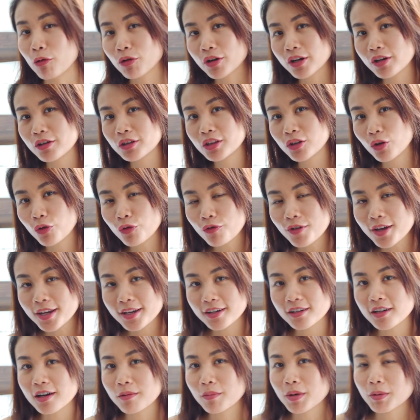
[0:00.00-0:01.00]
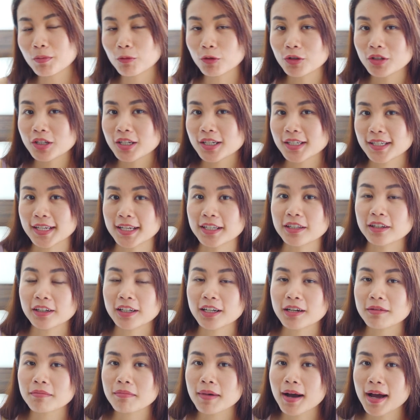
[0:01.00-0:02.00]
và một điều thú vị nữa mình muốn chia sẻ
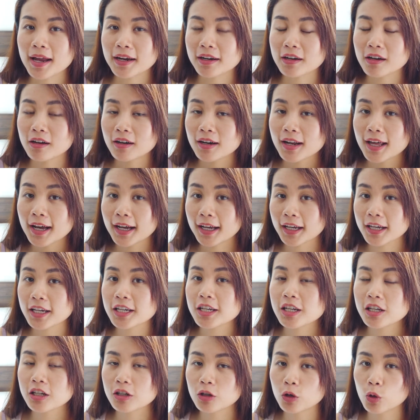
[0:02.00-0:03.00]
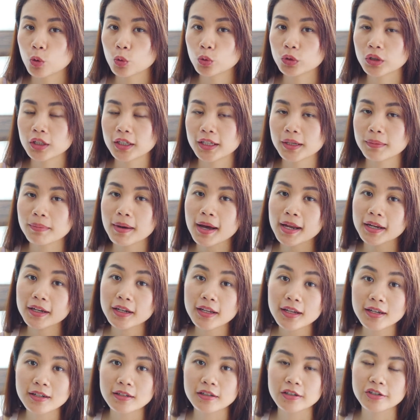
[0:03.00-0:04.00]
cho các bạn đó là khi đi ngủ thì các
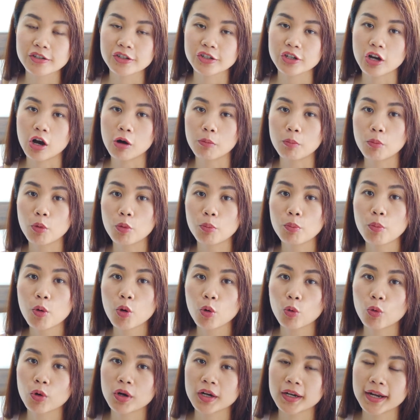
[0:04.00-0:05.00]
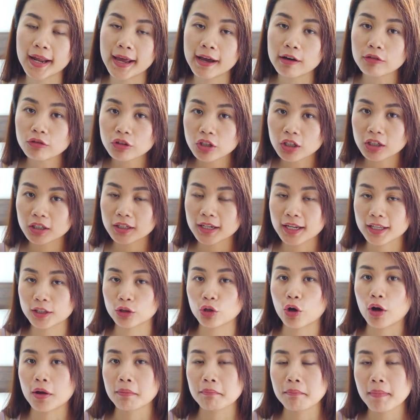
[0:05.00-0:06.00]
bạn nên lựa chọn một bộ quần áo thật
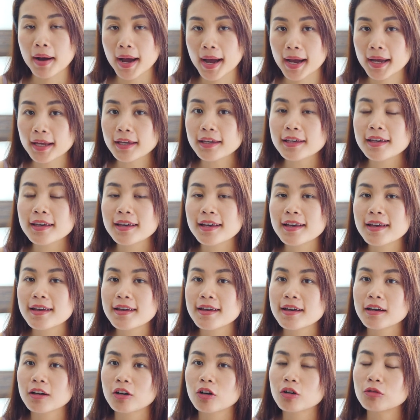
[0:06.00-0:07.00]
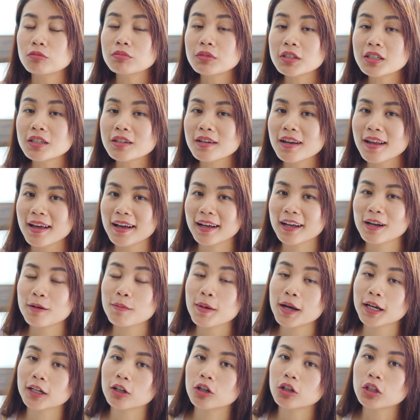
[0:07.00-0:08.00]
là thoải mái cũng như là
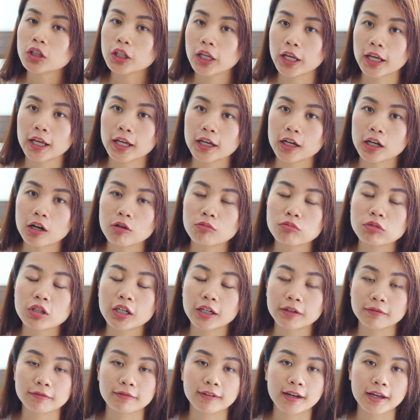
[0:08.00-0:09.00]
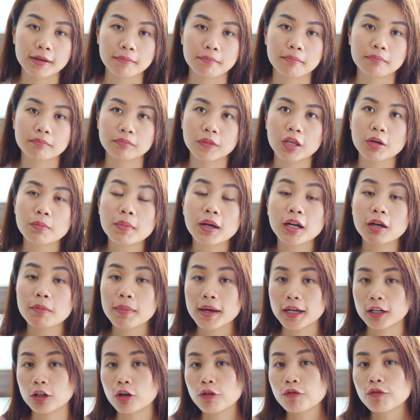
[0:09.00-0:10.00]
các bạn có thể không cần phải nếu mà
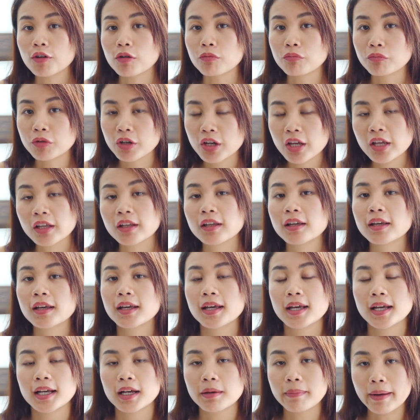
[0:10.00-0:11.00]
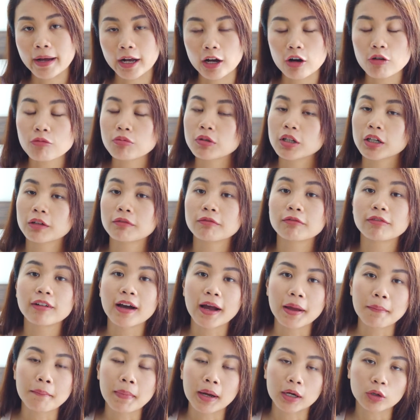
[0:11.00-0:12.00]
các bạn có phòng riêng các bạn không cần
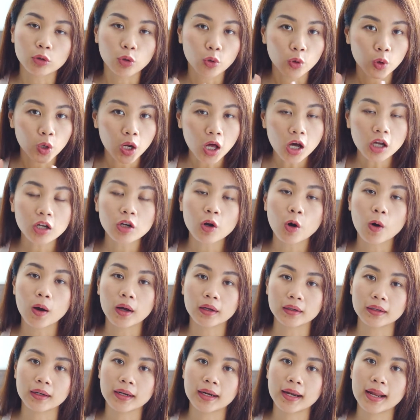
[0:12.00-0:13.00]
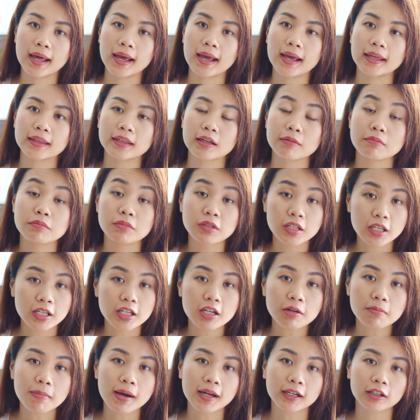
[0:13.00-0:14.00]
phải mặc đồ lót hoặc là thậm
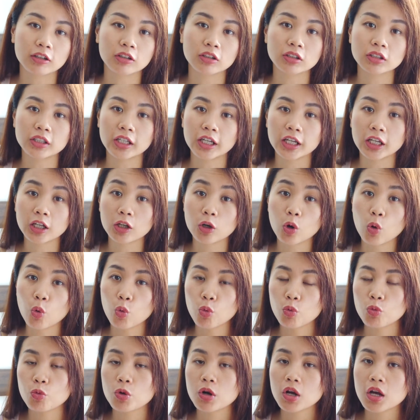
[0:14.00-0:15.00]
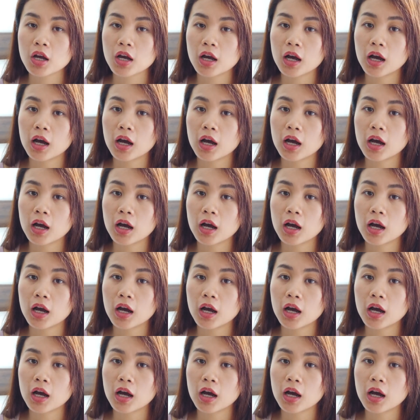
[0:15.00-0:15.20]
chí các bạn có thể ngủ